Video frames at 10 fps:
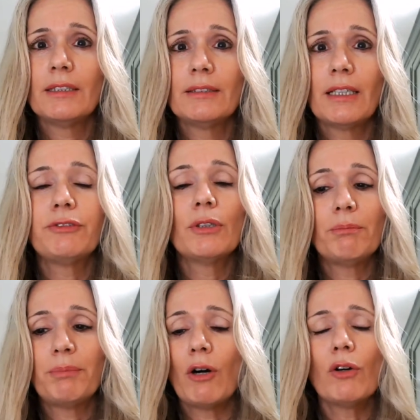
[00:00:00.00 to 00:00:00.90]
Dafür
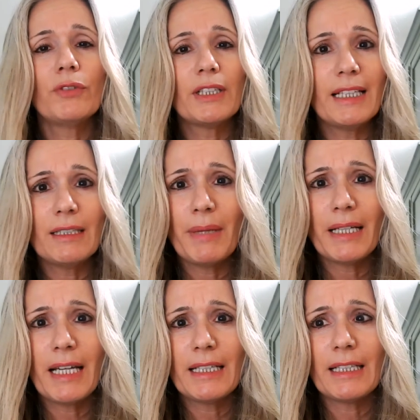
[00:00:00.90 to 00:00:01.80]
brauchen wir jede
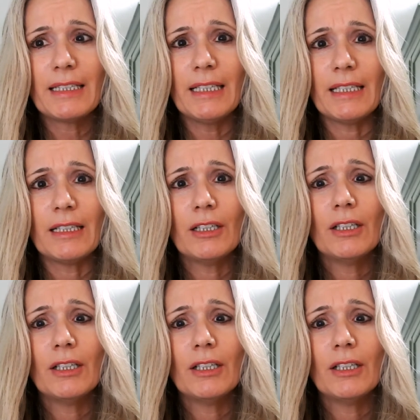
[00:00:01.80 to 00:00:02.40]
Menge Energie.